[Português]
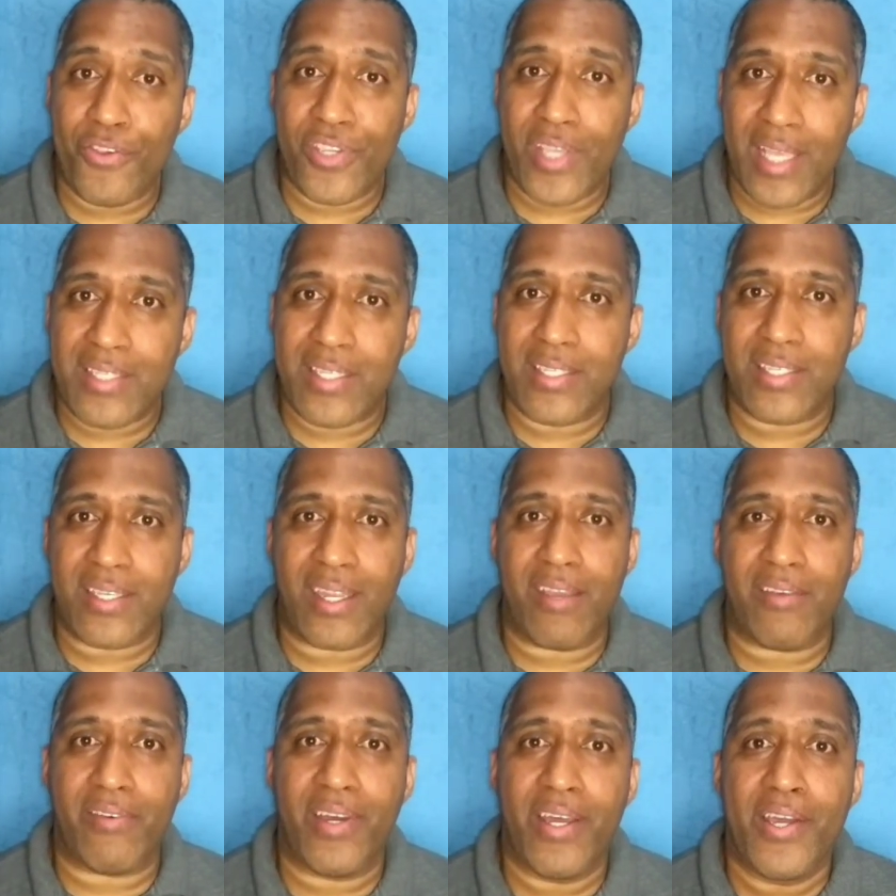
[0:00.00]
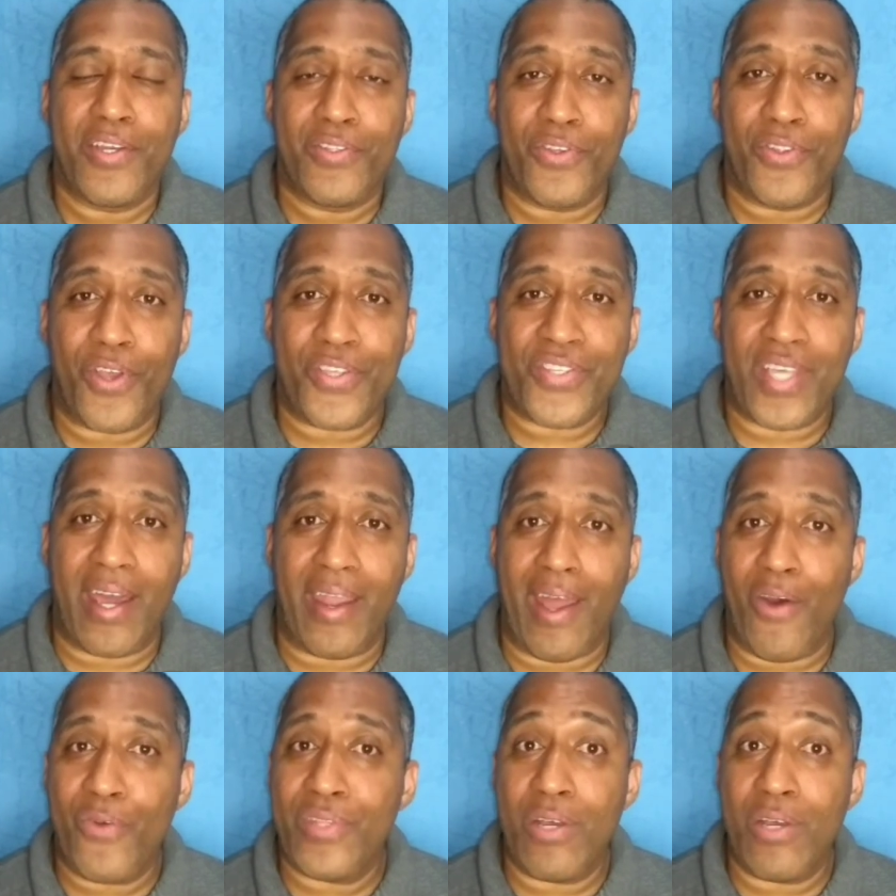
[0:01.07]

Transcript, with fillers: já se inscreva no nosso canal,